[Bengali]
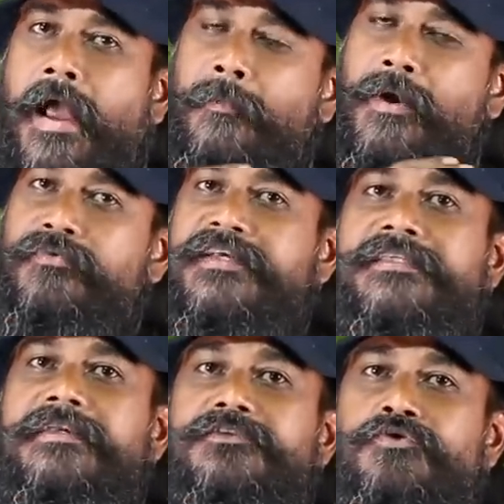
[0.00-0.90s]
আবার
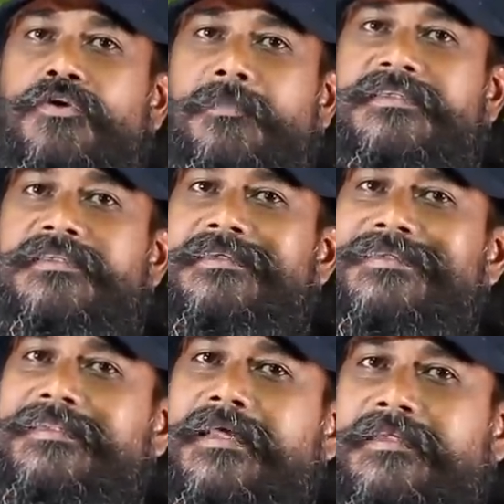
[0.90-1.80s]
ওয়েস্ট ইন্ডিজ দুটো ম্যাচ
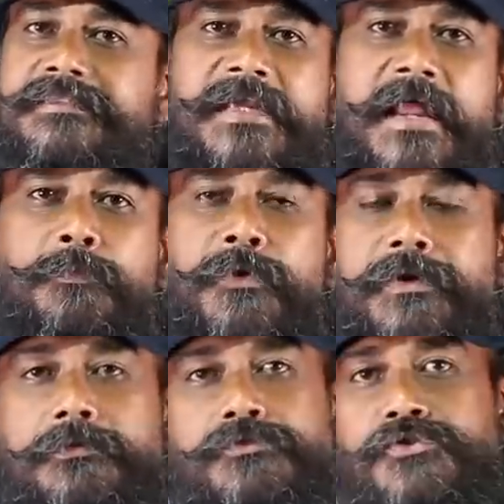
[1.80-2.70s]
জিতেছে তাদের চার
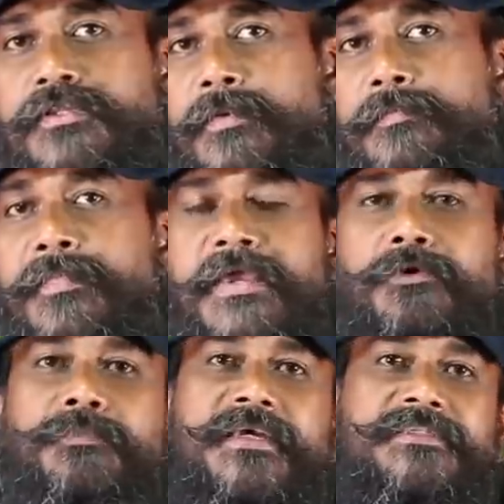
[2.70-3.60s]
পয়েন্ট যদি আমি বি
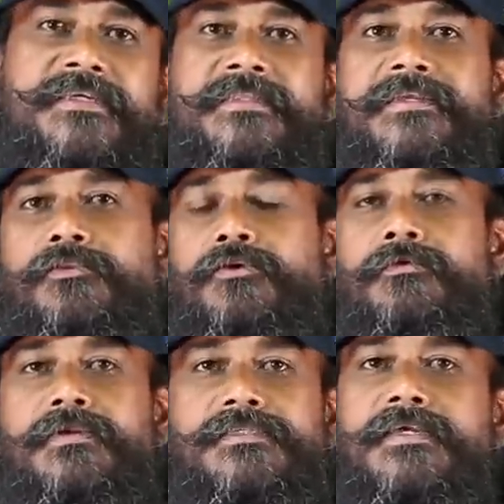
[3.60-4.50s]
গ্রুপ থেকে যে তিনটা দল
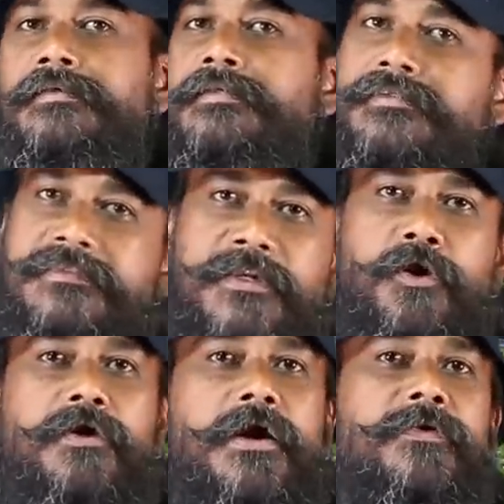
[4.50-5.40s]
উঠেছে
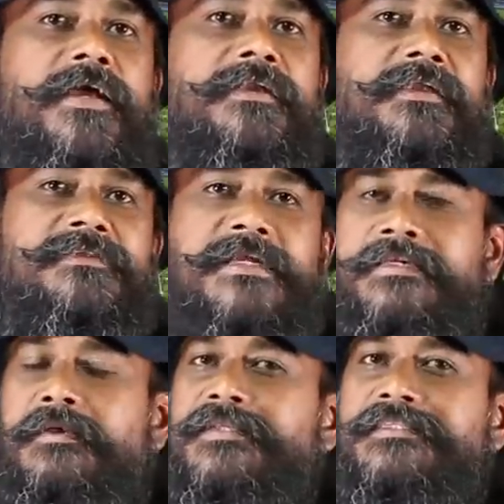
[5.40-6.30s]
শ্রীলঙ্কা ওইখানটা
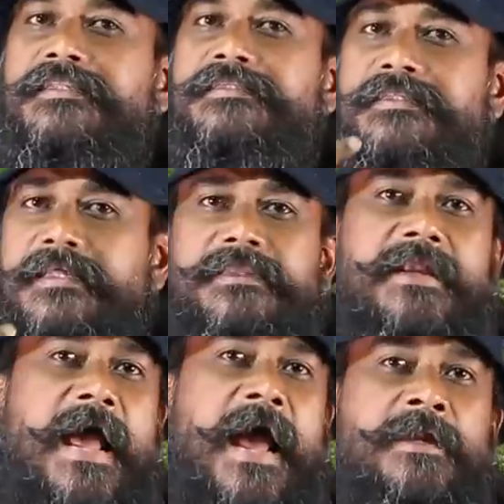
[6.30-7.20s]
চারটা ম্যাচ জিতেছে তাদের
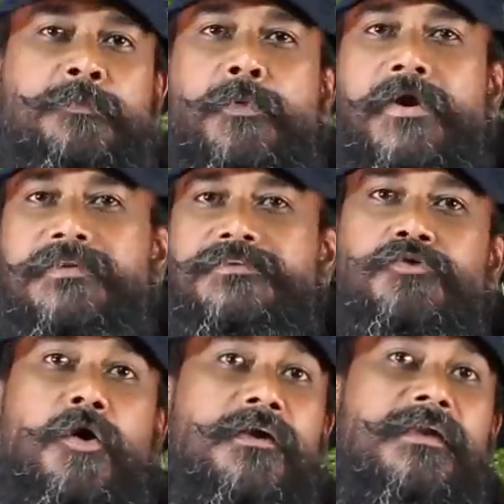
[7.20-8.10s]
আট পয়েন্ট
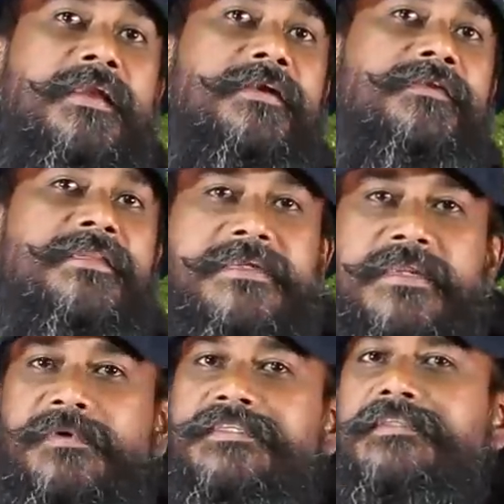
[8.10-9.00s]
স্কটল্যান্ড
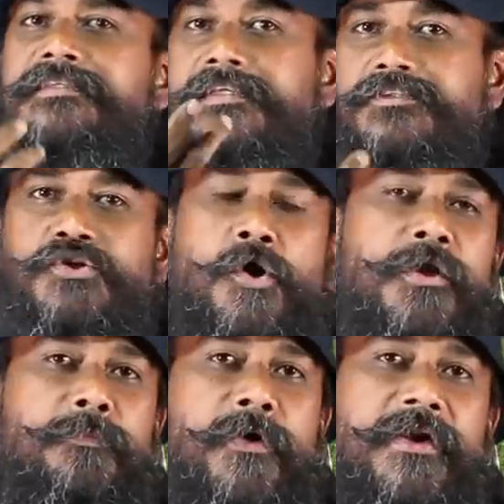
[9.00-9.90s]
তিনটা ম্যাচ জিতেছে
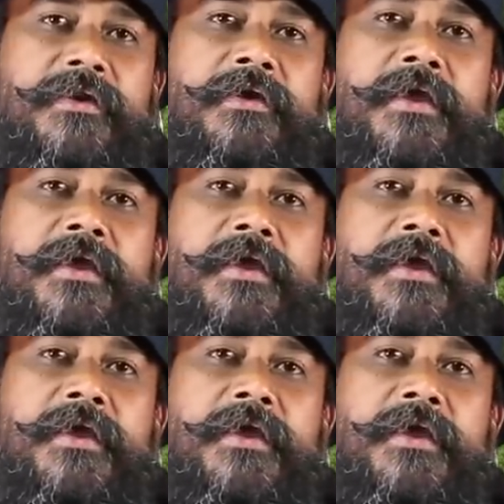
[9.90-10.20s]
ছয় পয়েন্ট